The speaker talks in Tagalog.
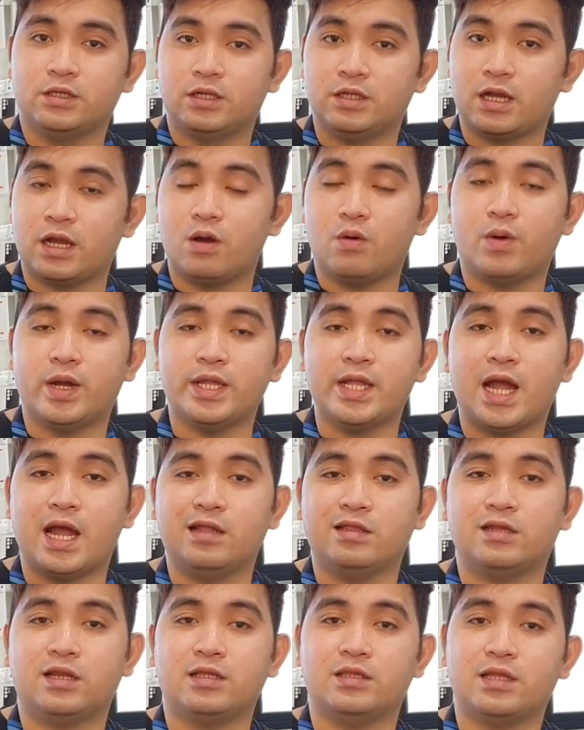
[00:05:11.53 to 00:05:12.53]
na naka
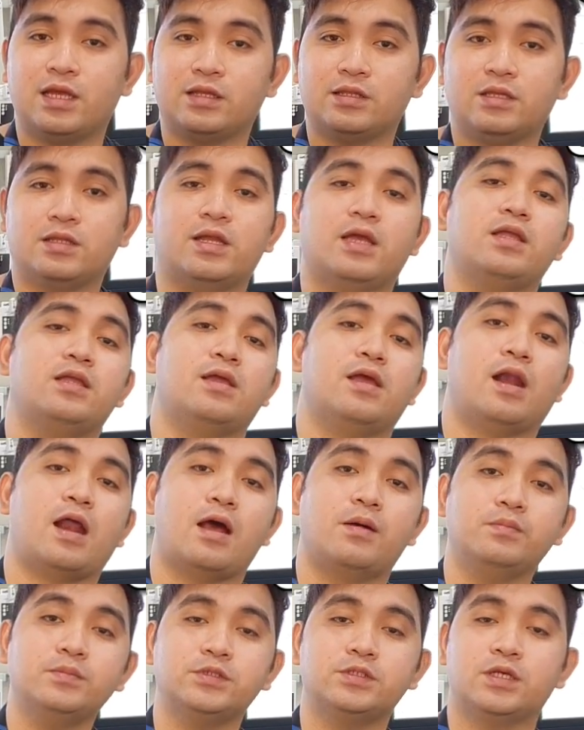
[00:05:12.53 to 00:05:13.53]
199
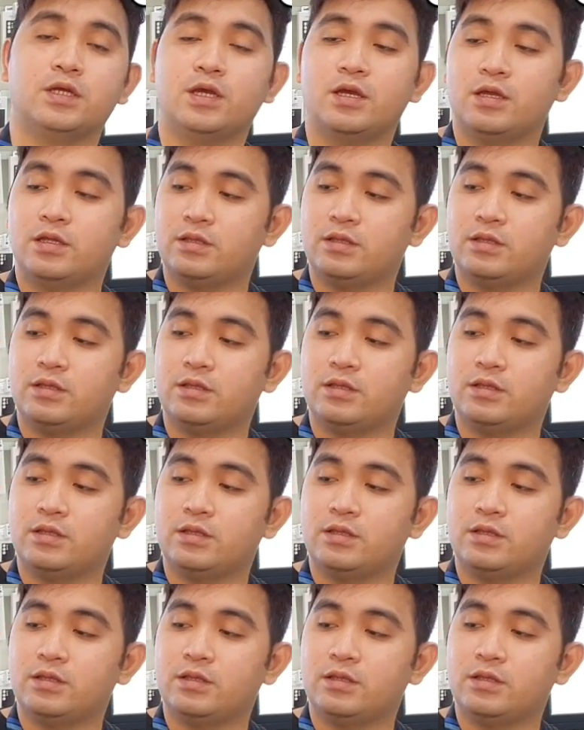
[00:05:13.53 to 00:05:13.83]
grams